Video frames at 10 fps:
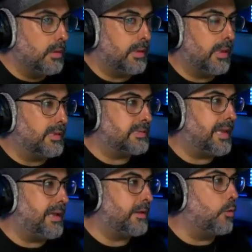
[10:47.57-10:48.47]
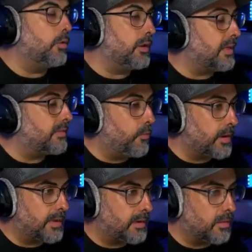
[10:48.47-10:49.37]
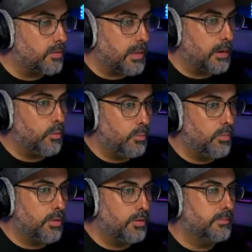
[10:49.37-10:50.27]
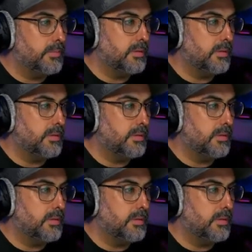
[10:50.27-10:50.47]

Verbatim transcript: que esa comunidad fuera creciendo de algún modo.